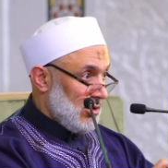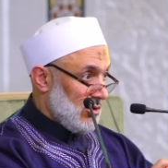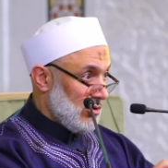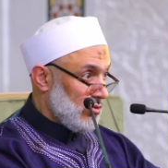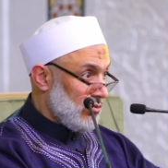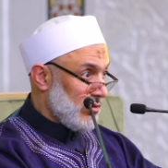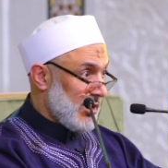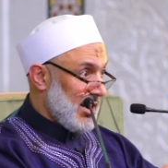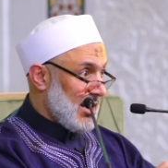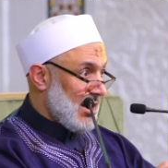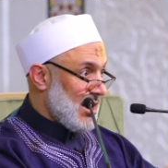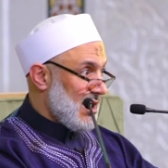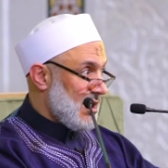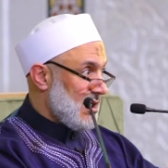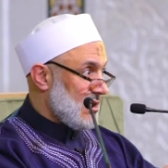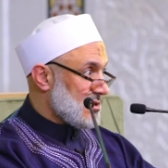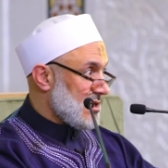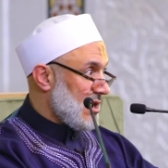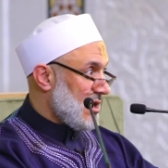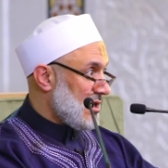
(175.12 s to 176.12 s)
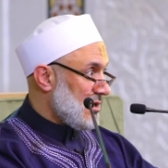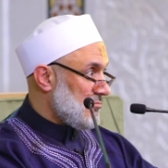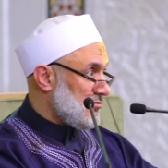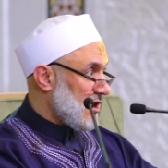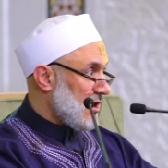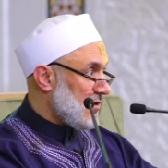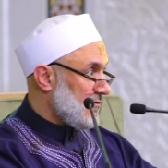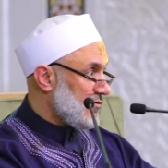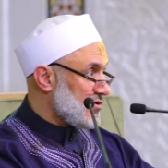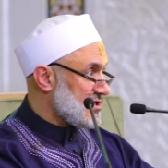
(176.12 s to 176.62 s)
نري الله تعالى
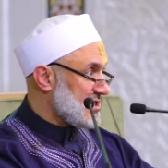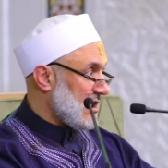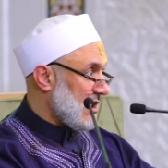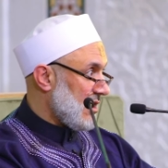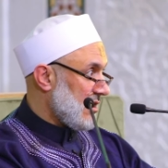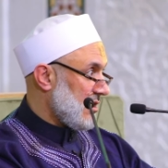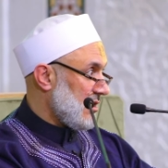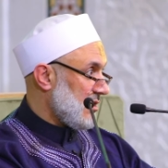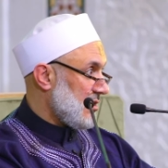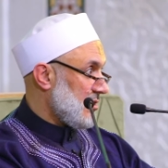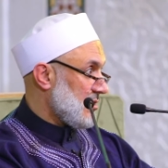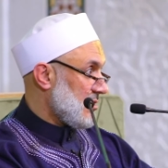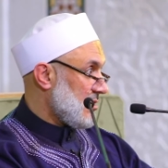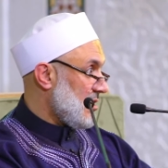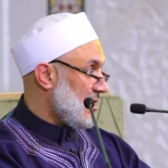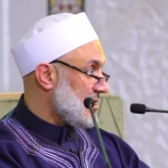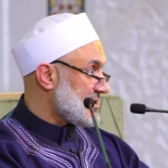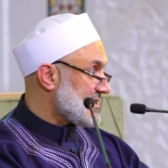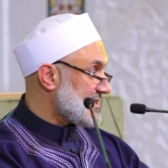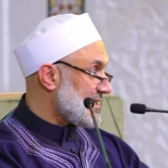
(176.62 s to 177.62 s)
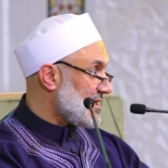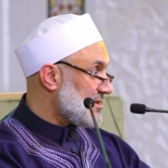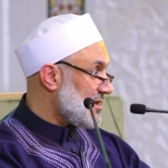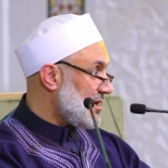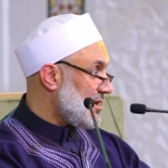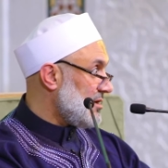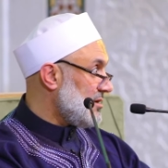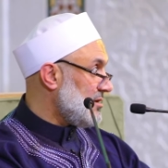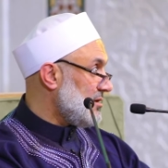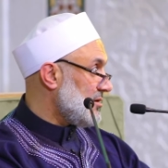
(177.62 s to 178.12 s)
من انفسنا خيرا
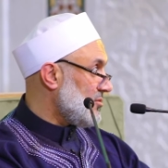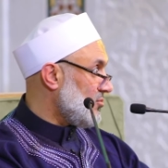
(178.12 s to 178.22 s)
خاصه